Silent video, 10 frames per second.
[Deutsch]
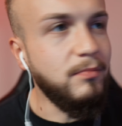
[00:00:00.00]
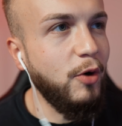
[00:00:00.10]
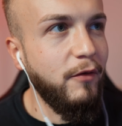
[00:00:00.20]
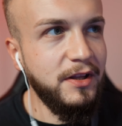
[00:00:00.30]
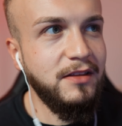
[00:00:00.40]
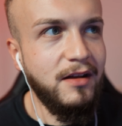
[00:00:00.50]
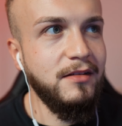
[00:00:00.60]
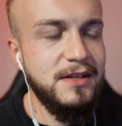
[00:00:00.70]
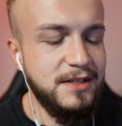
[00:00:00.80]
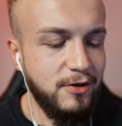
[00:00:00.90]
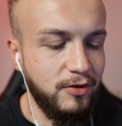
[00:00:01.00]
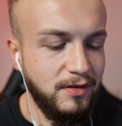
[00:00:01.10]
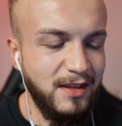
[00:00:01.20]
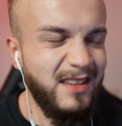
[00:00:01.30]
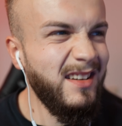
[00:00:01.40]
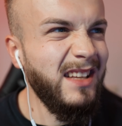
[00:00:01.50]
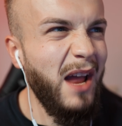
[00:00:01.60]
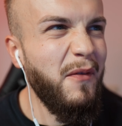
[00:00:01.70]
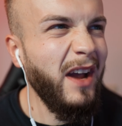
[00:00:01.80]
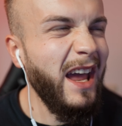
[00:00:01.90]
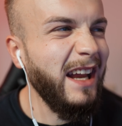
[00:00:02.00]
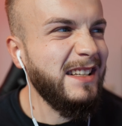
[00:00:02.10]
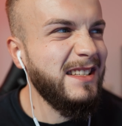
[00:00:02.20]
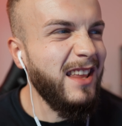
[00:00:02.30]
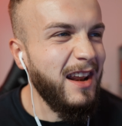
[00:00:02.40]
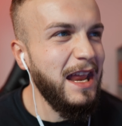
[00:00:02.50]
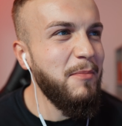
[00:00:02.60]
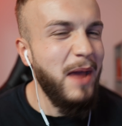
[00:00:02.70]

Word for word: Boah, wenn ihr daran riechen könntet, ne? Die riechen einfach extrem,